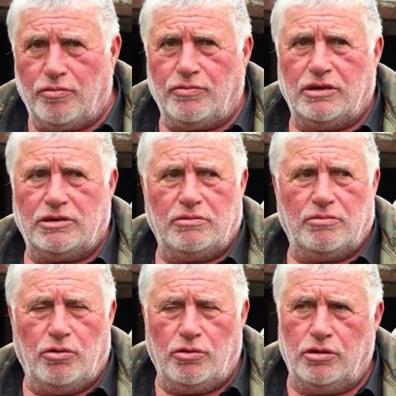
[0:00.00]

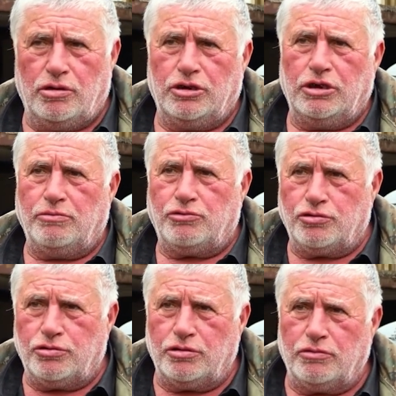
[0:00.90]
Bundan biz ne
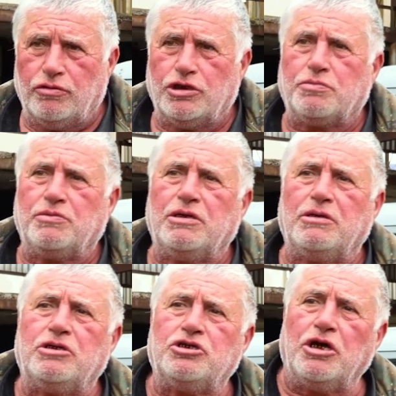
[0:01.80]
korkarız ne
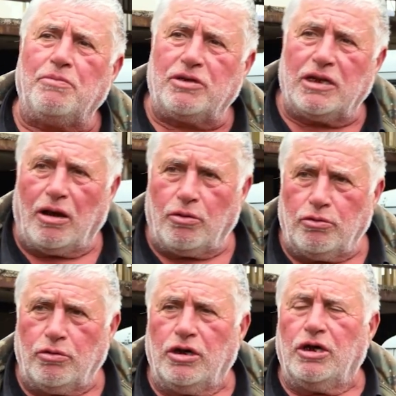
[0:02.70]
de bizi terörize